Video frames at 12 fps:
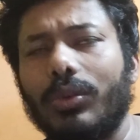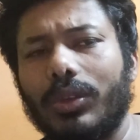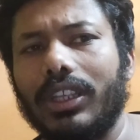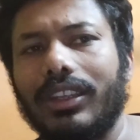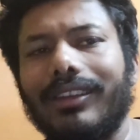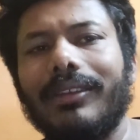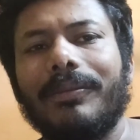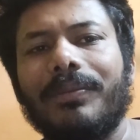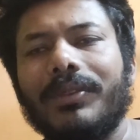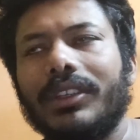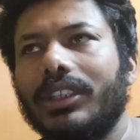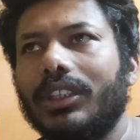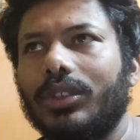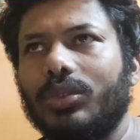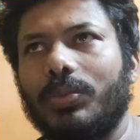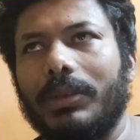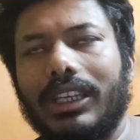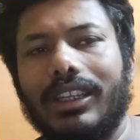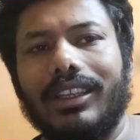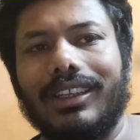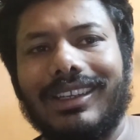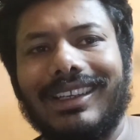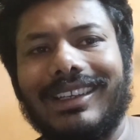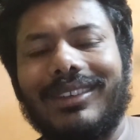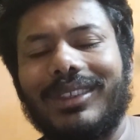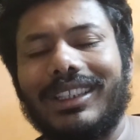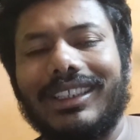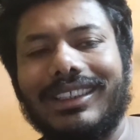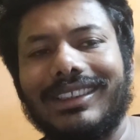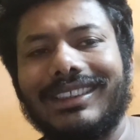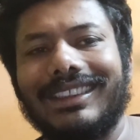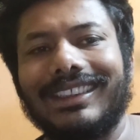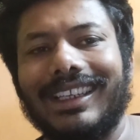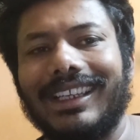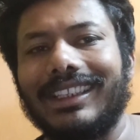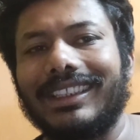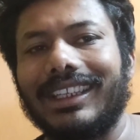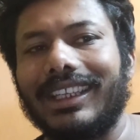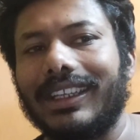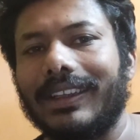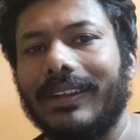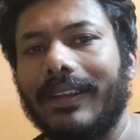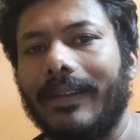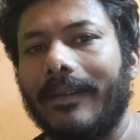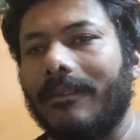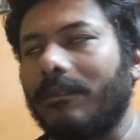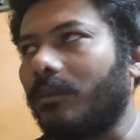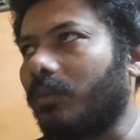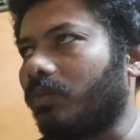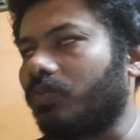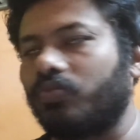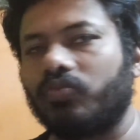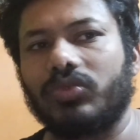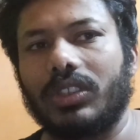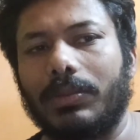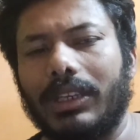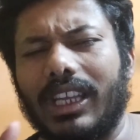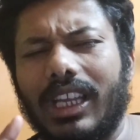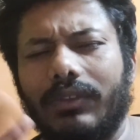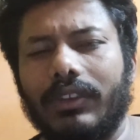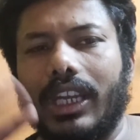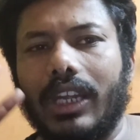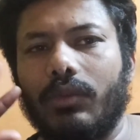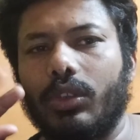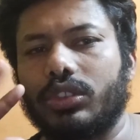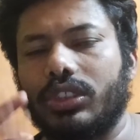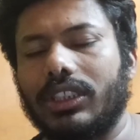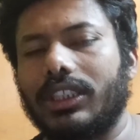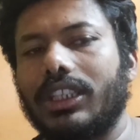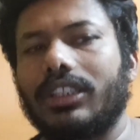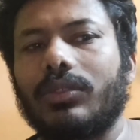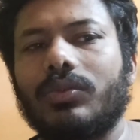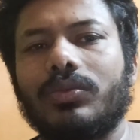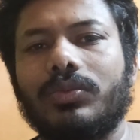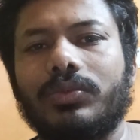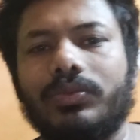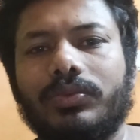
रोटी है तो पहले खाना वाना खा लेते हैं हम्म, फिर पहले हाथ में हैंड वॉश करके आता हूँ